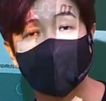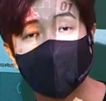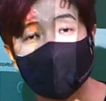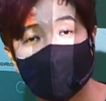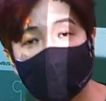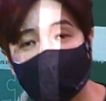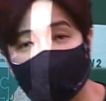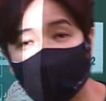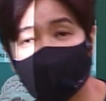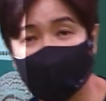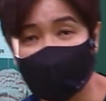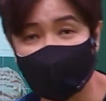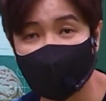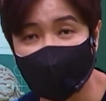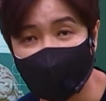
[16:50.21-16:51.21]
구매를 할 수
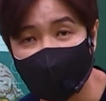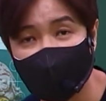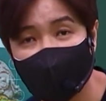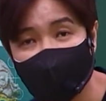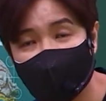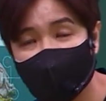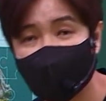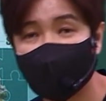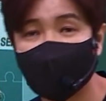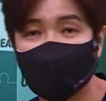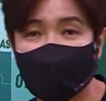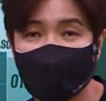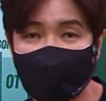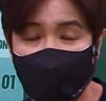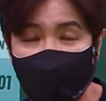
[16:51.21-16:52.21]
있느냐 이게 이제
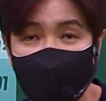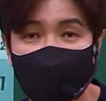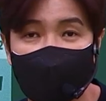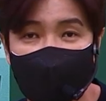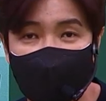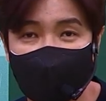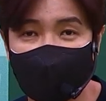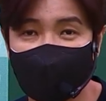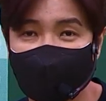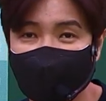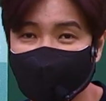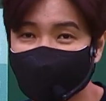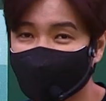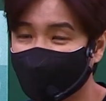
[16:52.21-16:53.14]
시중에서 못 구하죠.